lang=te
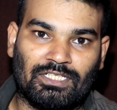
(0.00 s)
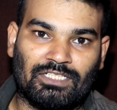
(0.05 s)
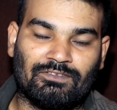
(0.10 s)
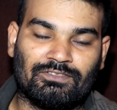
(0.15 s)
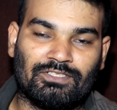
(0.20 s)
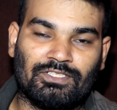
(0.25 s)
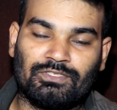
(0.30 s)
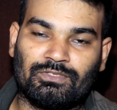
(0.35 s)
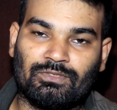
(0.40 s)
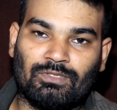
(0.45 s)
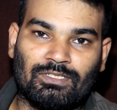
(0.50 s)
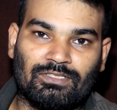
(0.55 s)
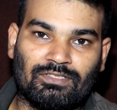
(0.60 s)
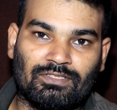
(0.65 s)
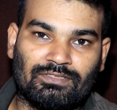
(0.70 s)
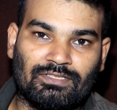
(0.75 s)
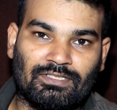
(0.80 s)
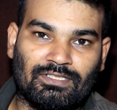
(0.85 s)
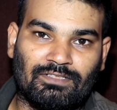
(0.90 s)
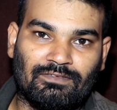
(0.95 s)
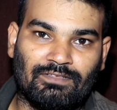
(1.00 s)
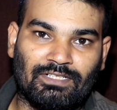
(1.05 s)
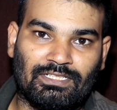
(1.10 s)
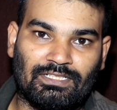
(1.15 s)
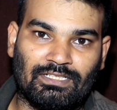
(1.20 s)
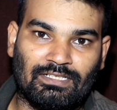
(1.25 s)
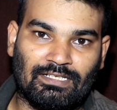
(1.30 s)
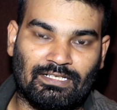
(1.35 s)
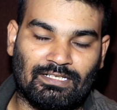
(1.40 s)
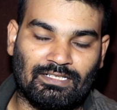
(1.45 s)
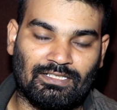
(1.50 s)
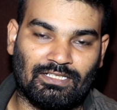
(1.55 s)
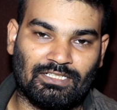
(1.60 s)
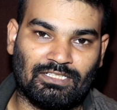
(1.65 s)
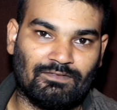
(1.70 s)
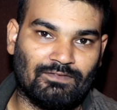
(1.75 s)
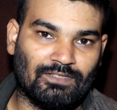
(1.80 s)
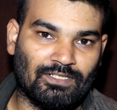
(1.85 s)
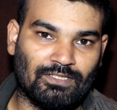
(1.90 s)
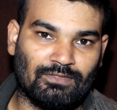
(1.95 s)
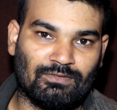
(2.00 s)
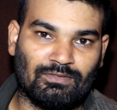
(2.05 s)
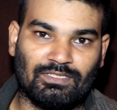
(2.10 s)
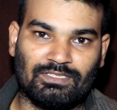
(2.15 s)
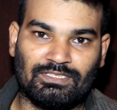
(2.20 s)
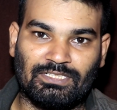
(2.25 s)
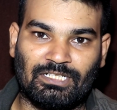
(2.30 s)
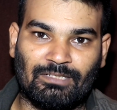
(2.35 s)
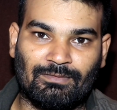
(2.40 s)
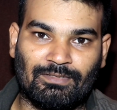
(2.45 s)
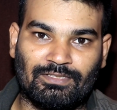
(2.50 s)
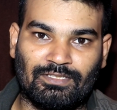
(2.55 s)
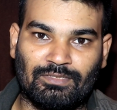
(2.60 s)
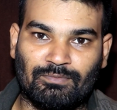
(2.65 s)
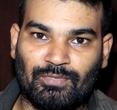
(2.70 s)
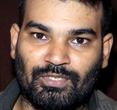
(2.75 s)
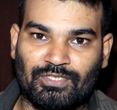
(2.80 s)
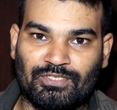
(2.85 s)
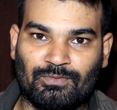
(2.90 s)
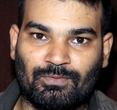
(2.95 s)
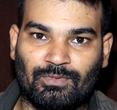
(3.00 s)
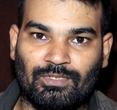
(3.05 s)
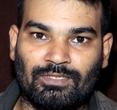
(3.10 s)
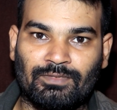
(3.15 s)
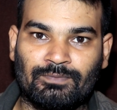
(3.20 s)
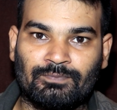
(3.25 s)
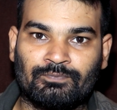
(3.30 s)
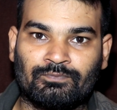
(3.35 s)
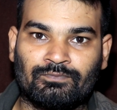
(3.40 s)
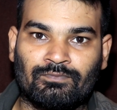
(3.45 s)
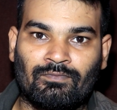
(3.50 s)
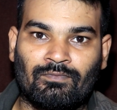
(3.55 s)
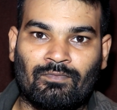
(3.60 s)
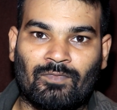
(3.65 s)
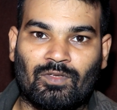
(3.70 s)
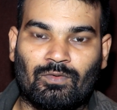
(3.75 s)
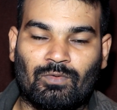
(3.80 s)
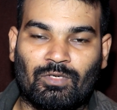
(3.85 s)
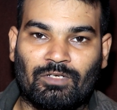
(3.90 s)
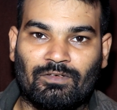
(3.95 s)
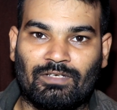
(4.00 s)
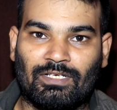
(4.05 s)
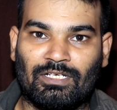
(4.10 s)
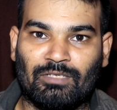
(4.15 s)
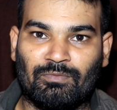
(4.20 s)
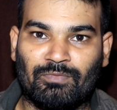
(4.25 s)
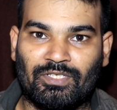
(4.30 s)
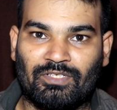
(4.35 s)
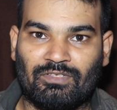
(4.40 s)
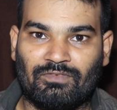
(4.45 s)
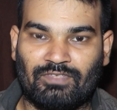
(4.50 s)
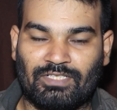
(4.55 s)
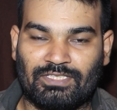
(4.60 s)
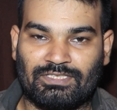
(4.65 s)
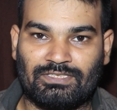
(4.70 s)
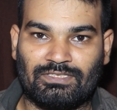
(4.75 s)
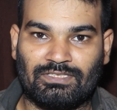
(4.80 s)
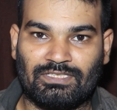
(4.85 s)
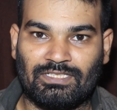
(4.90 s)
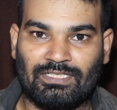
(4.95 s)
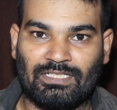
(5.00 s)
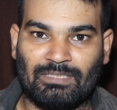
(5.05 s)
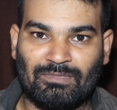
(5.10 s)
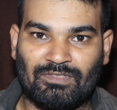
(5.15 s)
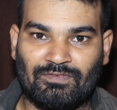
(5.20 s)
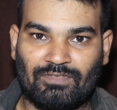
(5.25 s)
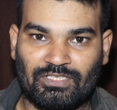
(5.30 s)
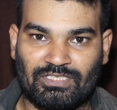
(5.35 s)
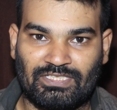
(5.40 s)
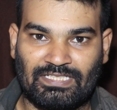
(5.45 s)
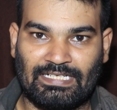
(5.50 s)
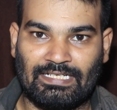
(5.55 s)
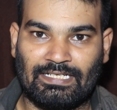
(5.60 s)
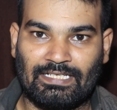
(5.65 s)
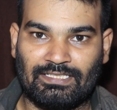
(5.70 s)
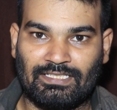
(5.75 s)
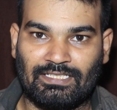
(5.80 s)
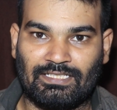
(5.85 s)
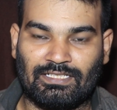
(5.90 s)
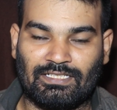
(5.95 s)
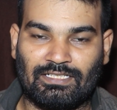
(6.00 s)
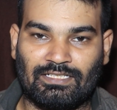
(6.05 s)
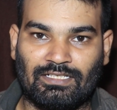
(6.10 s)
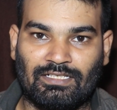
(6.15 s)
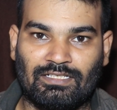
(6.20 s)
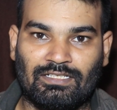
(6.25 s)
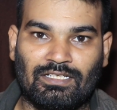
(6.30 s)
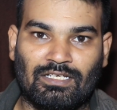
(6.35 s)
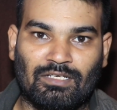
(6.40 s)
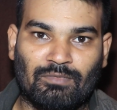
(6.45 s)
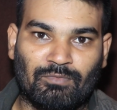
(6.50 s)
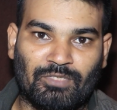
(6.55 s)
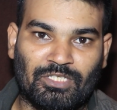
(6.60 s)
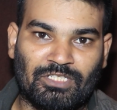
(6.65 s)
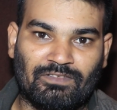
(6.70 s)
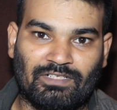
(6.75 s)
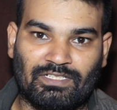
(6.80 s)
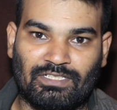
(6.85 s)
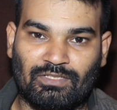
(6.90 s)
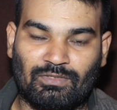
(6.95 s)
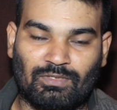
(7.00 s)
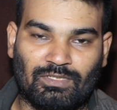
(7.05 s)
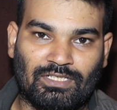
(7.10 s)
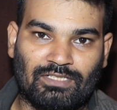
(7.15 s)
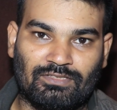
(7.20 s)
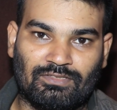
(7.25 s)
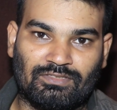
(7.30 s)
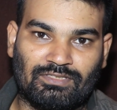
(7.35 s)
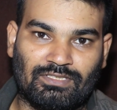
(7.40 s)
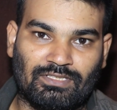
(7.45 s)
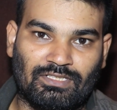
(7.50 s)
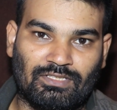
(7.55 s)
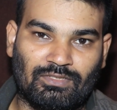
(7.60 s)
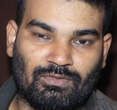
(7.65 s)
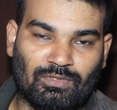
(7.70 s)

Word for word: ఇవి తీసుకోవాల్సి వస్తుంది వీటికి లేదా దాకా ఇవి లేకుండా చేయడం అయితే ఇంపాసిబుల్ ఒకవేళ మీరు ఫస్ట్ ఇదే మీ ఫస్ట్ రైడ్ అయితే కనుక మీరు ఇవన్నీ కొనాల్సి వస్తుంది